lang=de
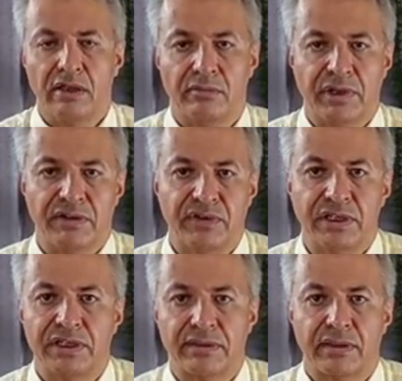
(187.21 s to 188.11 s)
man
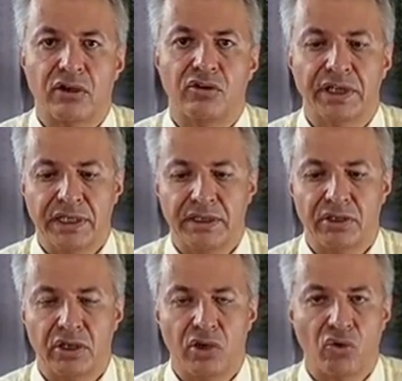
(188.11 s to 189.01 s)
findet es auch
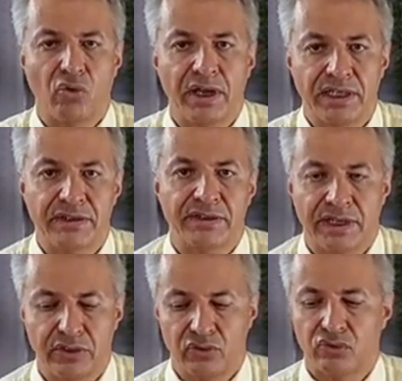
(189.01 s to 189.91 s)
in Hualien
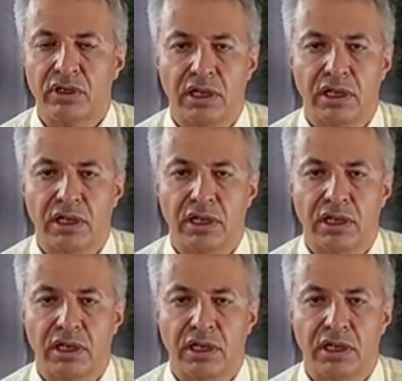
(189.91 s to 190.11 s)
Taidong,